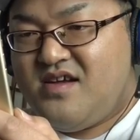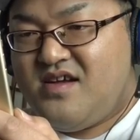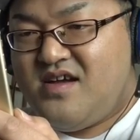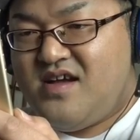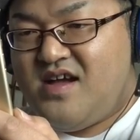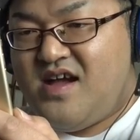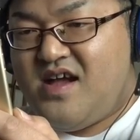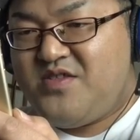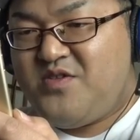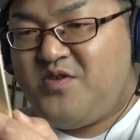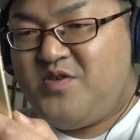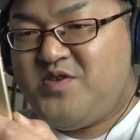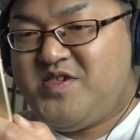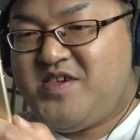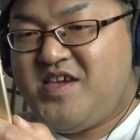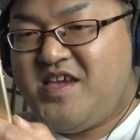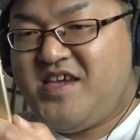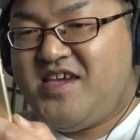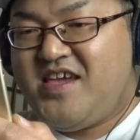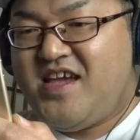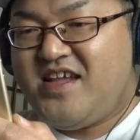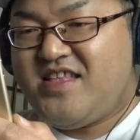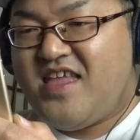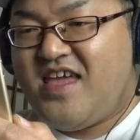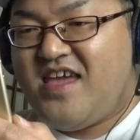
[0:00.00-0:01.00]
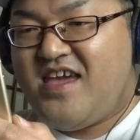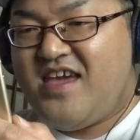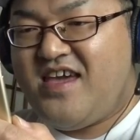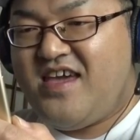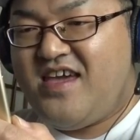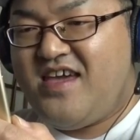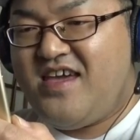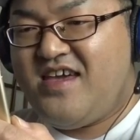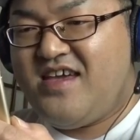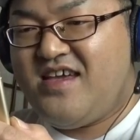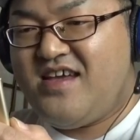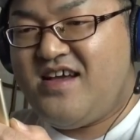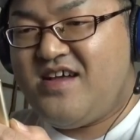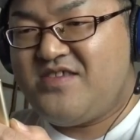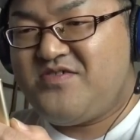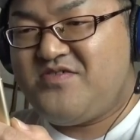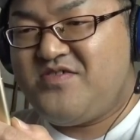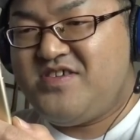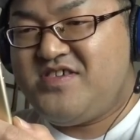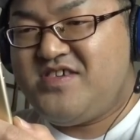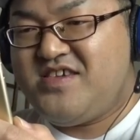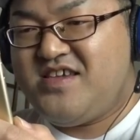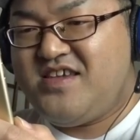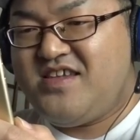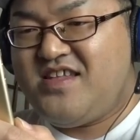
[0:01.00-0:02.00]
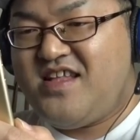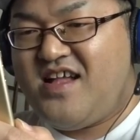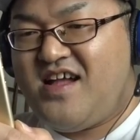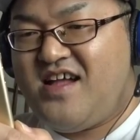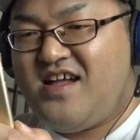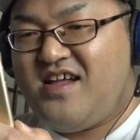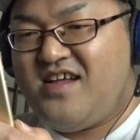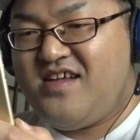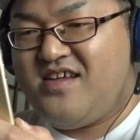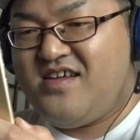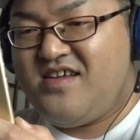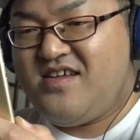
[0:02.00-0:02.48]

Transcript: あといちえきやで、あといちえきだ。